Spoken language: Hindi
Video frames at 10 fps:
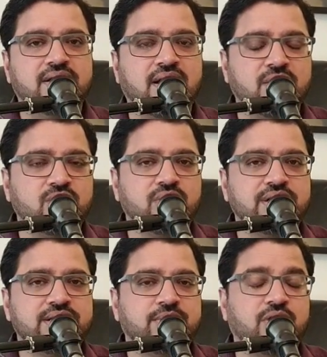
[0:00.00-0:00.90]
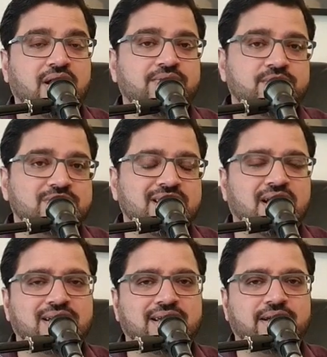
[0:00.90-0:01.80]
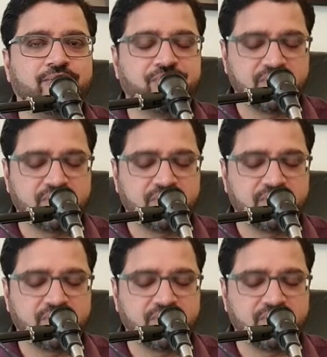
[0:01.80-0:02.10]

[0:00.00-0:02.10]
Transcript: लागू होगी जब मुखालफ मसीह आ जाएगा